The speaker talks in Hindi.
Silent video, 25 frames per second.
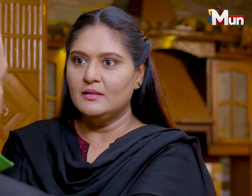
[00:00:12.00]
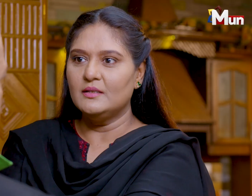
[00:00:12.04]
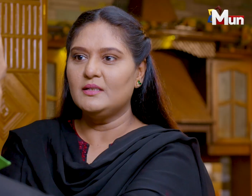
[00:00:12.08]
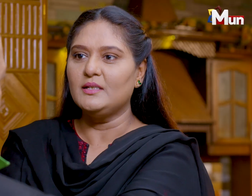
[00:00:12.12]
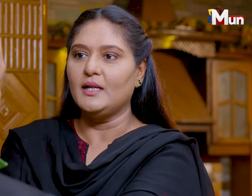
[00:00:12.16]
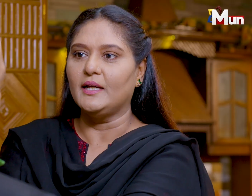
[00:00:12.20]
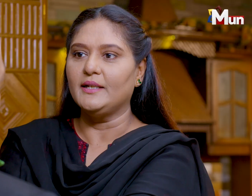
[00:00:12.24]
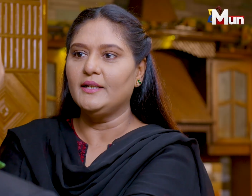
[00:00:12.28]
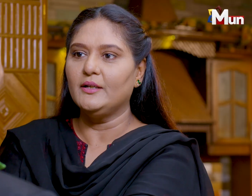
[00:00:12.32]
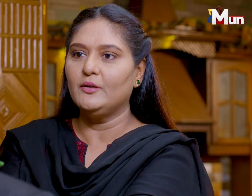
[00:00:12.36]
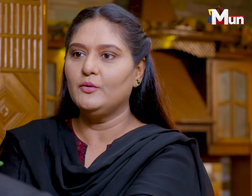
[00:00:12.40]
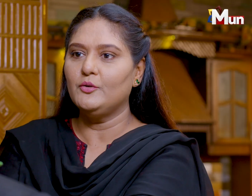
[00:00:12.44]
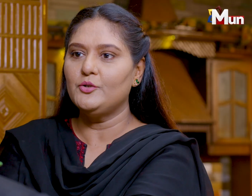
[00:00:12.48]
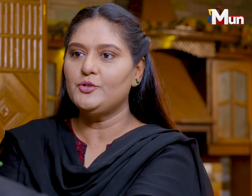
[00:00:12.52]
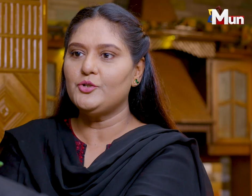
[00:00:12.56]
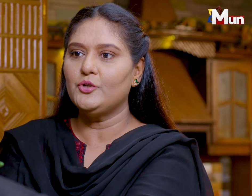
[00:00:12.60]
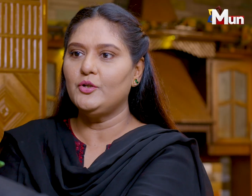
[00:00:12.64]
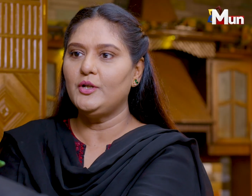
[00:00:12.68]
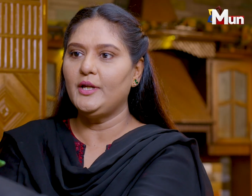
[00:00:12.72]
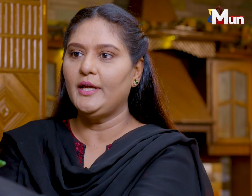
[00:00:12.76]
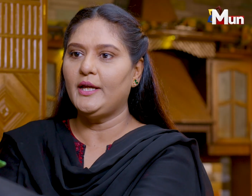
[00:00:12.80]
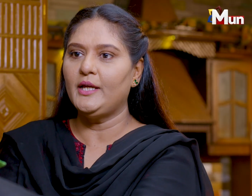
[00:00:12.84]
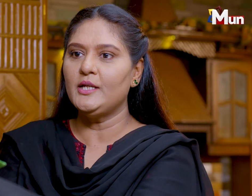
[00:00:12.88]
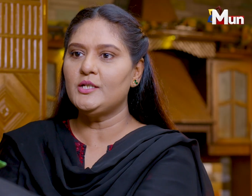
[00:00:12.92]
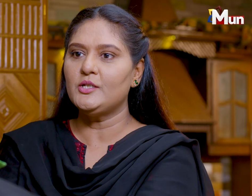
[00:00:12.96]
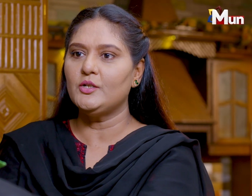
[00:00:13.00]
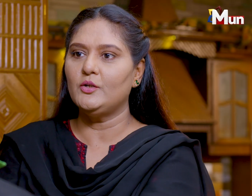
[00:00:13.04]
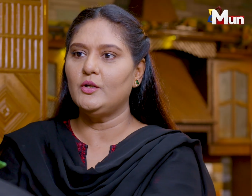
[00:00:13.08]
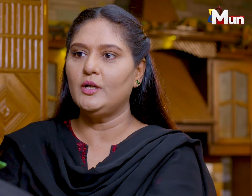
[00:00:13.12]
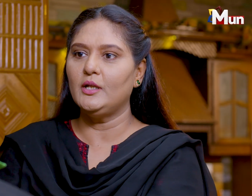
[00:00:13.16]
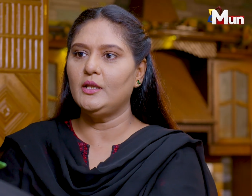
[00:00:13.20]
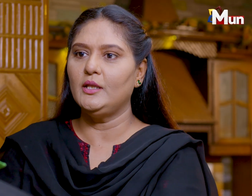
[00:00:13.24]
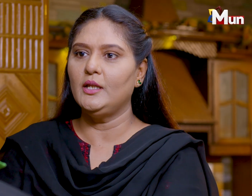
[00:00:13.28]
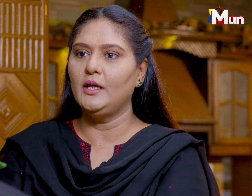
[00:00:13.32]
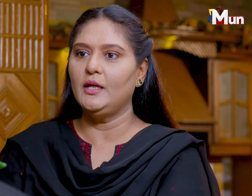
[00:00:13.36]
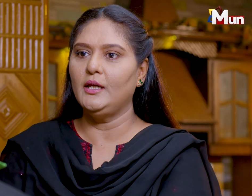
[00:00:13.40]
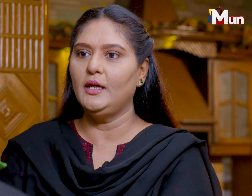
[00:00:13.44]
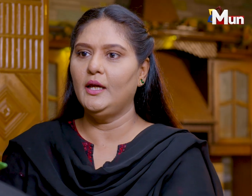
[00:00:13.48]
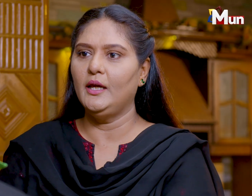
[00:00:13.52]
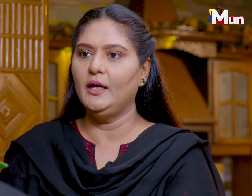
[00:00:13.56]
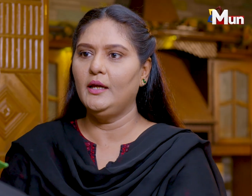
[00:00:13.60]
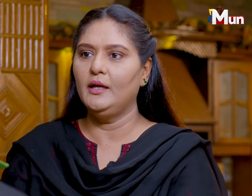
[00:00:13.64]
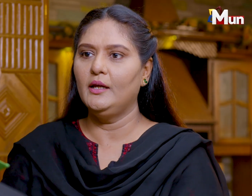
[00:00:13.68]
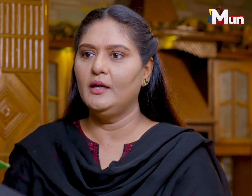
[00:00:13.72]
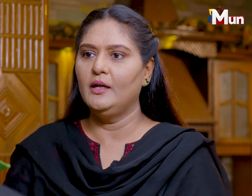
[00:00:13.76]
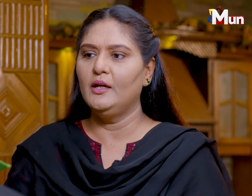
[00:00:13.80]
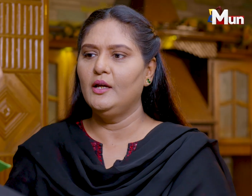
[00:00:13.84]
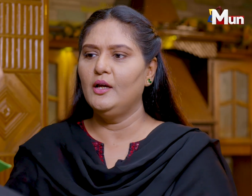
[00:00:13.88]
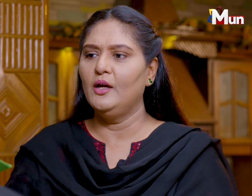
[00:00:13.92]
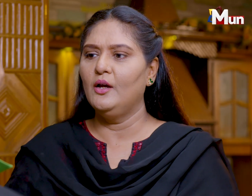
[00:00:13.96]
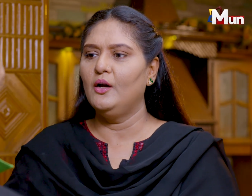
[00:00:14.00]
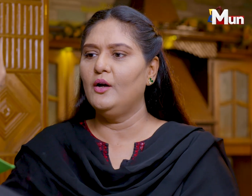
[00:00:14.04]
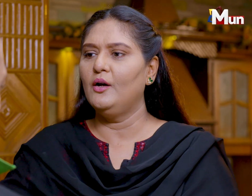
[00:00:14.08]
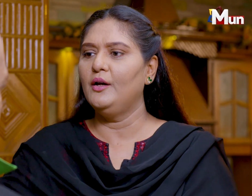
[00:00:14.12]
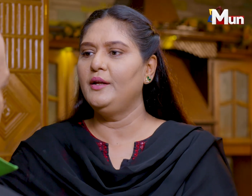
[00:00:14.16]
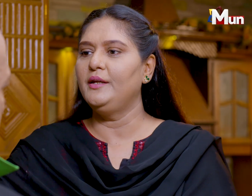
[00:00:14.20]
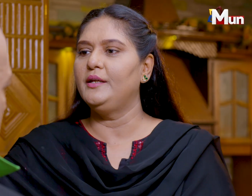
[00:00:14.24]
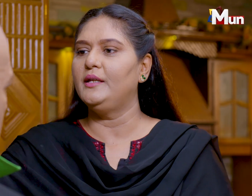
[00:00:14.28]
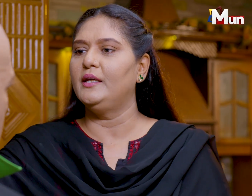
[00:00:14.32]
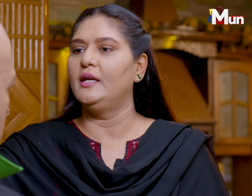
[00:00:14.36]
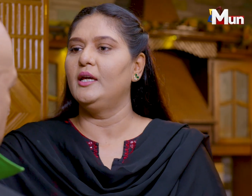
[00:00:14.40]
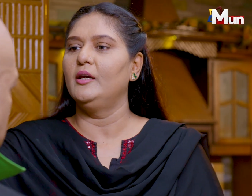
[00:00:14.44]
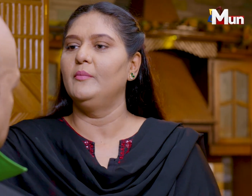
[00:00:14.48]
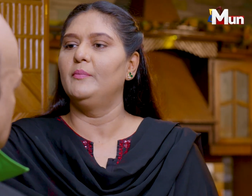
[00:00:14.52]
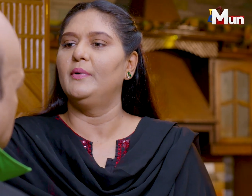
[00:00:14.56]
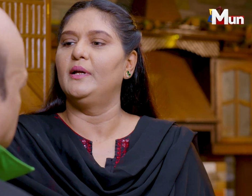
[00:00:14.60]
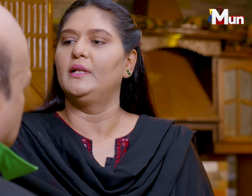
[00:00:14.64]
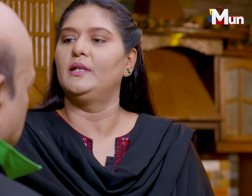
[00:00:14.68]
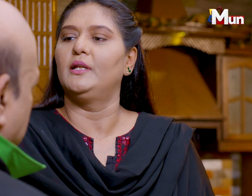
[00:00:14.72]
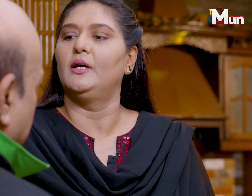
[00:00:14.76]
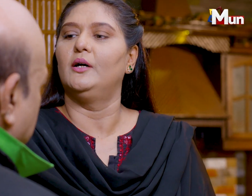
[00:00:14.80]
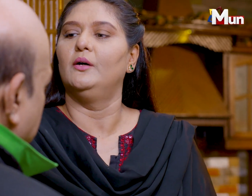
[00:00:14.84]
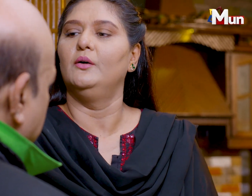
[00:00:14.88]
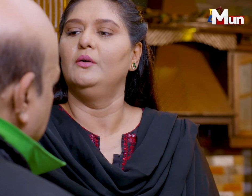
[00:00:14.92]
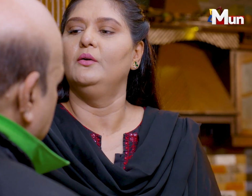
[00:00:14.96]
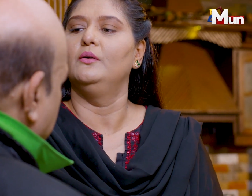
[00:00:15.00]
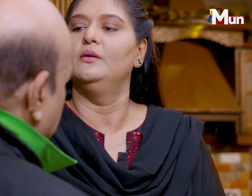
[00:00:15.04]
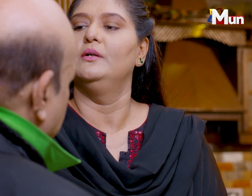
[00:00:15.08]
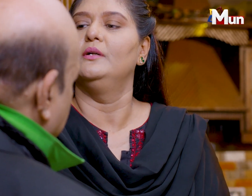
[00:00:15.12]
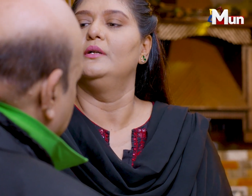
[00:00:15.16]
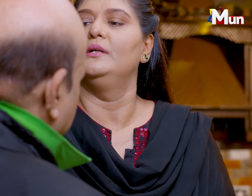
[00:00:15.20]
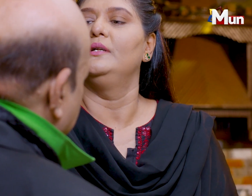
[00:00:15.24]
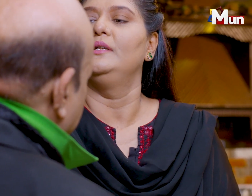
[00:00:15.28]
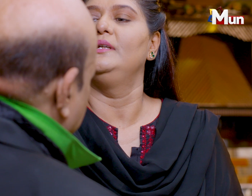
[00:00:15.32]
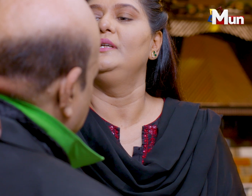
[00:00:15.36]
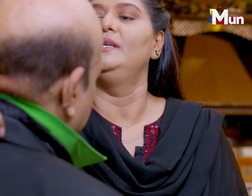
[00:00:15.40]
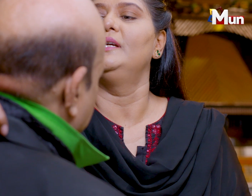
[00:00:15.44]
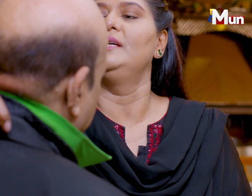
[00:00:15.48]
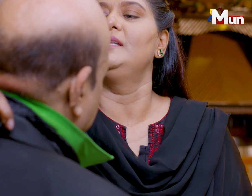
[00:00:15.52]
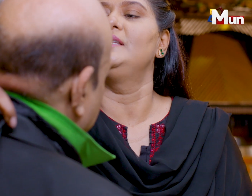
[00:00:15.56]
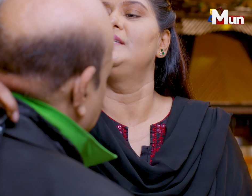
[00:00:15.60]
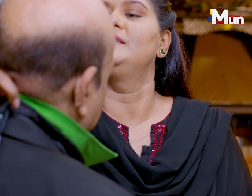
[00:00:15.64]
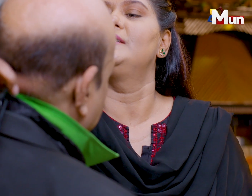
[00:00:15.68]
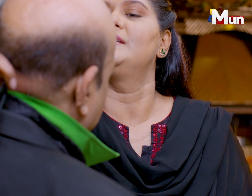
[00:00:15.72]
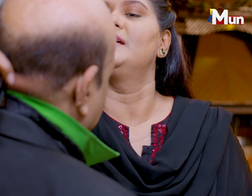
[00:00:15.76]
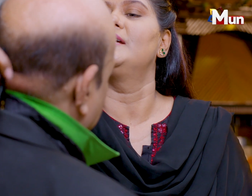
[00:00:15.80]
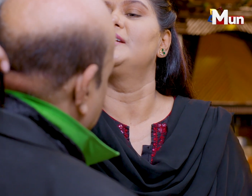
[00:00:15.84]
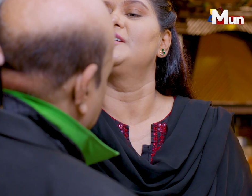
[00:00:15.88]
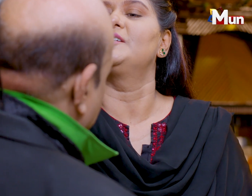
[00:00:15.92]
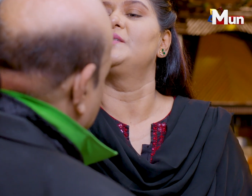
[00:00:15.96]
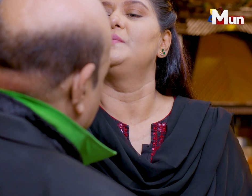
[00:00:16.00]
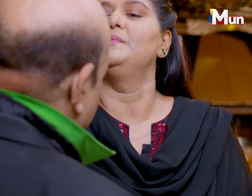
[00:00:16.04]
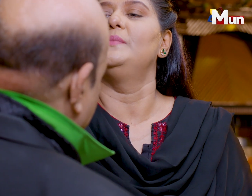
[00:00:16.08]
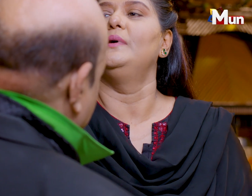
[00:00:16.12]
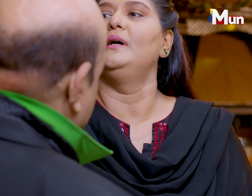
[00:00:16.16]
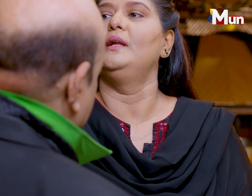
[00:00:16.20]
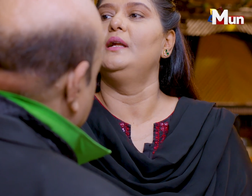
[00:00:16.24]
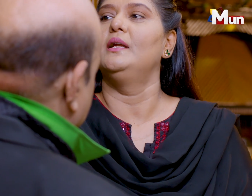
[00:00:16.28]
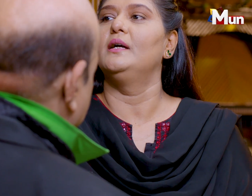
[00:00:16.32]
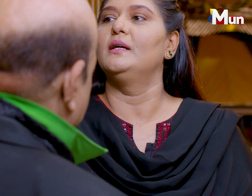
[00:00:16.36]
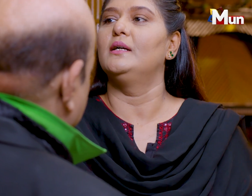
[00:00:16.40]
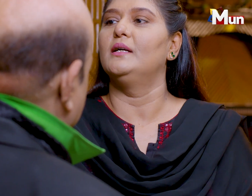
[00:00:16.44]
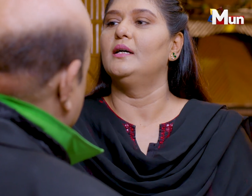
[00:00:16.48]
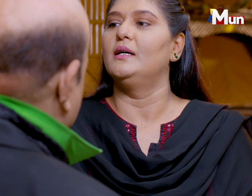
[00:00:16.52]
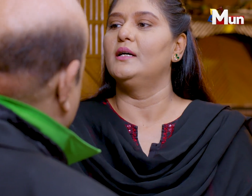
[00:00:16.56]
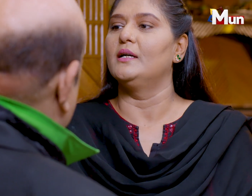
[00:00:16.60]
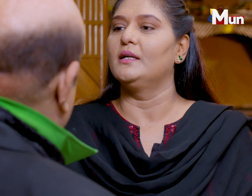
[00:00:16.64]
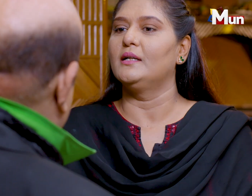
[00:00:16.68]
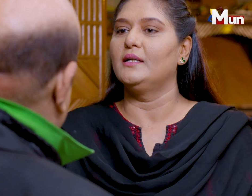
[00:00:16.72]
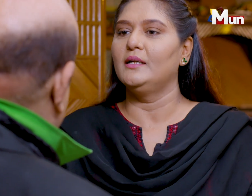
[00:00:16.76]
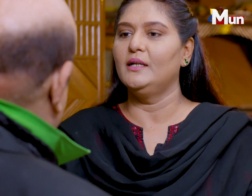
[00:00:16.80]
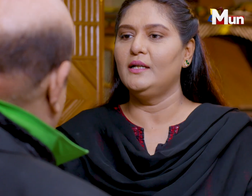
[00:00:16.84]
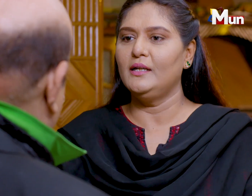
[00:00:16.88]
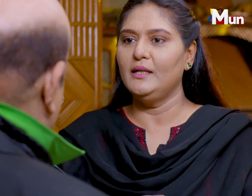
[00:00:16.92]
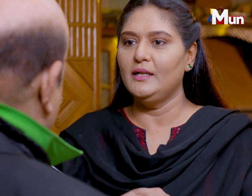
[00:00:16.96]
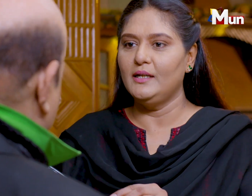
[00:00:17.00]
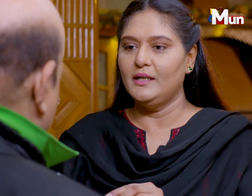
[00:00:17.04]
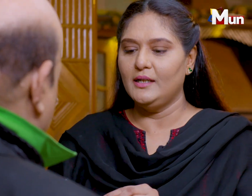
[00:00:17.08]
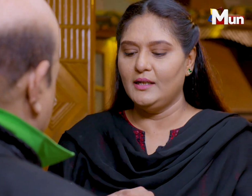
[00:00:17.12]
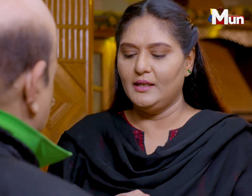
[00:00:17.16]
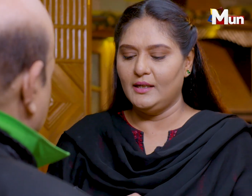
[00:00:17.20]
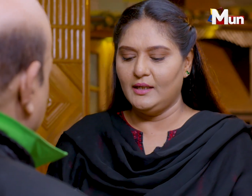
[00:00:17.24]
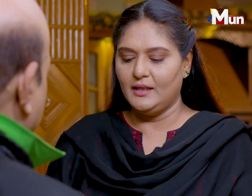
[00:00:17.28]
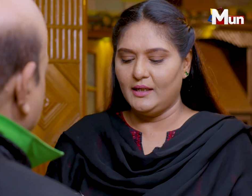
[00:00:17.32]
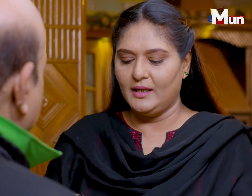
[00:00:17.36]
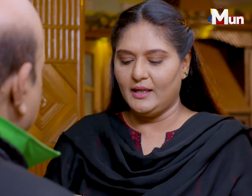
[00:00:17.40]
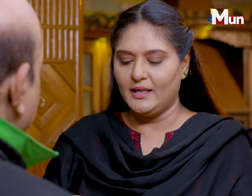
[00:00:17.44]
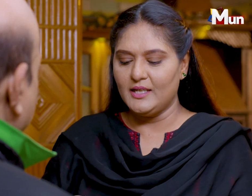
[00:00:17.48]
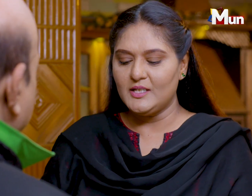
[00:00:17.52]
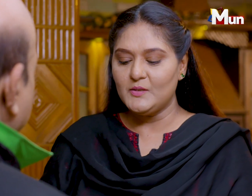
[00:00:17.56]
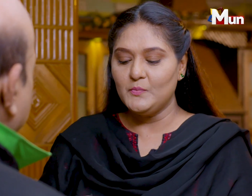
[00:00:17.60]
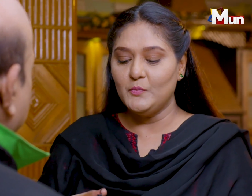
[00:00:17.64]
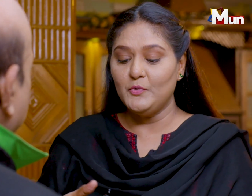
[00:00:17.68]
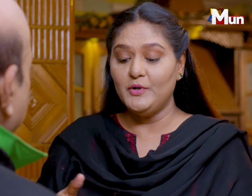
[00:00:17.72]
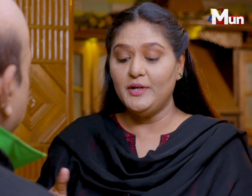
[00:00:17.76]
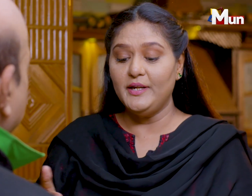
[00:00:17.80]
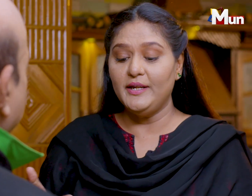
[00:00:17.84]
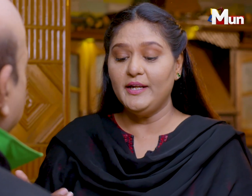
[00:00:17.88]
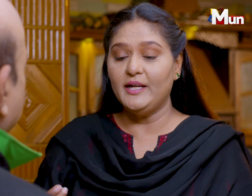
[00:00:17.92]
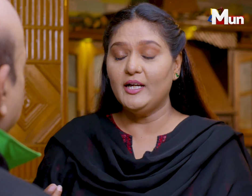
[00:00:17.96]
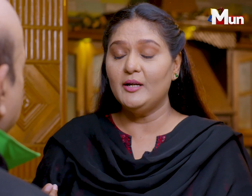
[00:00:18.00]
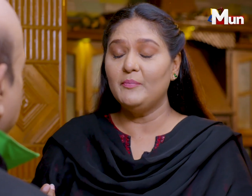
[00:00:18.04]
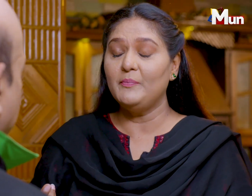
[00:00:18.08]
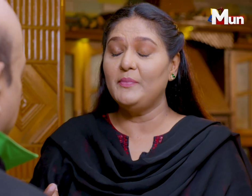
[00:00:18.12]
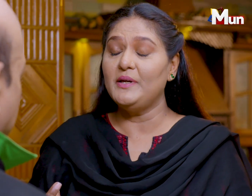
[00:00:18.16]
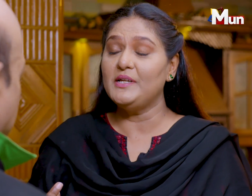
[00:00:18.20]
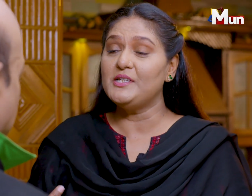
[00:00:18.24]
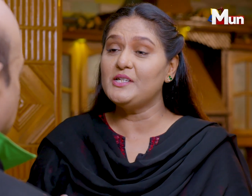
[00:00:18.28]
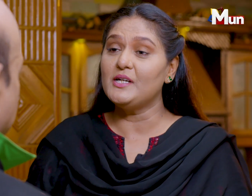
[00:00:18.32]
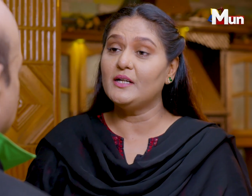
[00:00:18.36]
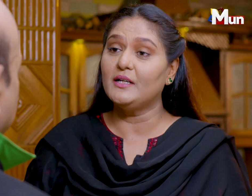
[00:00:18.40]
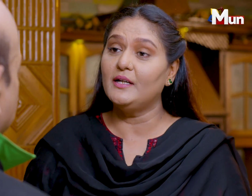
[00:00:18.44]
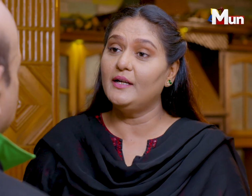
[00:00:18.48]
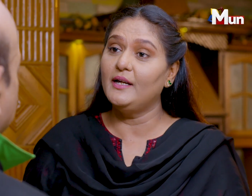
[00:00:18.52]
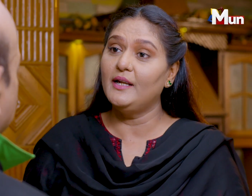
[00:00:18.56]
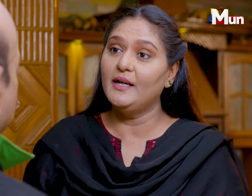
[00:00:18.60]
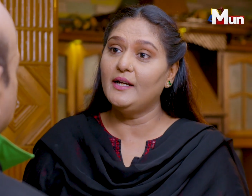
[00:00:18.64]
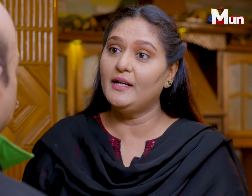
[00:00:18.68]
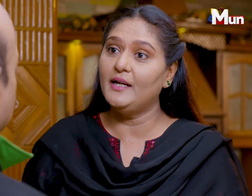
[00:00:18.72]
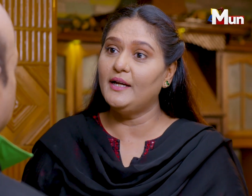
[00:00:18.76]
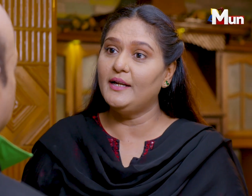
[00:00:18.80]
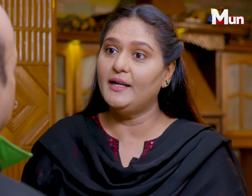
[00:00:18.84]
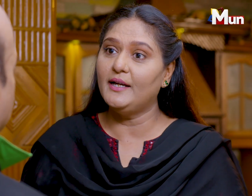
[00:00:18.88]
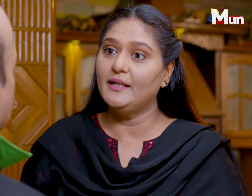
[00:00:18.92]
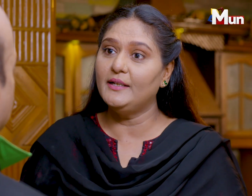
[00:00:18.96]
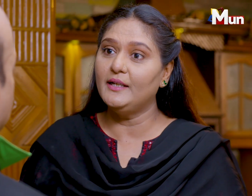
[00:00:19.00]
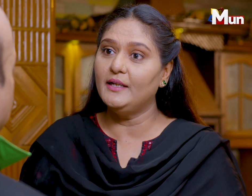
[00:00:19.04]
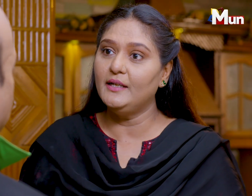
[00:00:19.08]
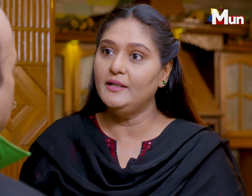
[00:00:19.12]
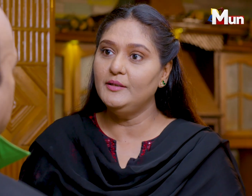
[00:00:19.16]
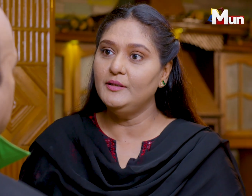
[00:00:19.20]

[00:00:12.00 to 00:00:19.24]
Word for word: ज्यादा खुश होने की जरूरत नहीं है और ये बताओ ये चश्मा लगाकर किस मुन्नी का पीछा करने का इरादा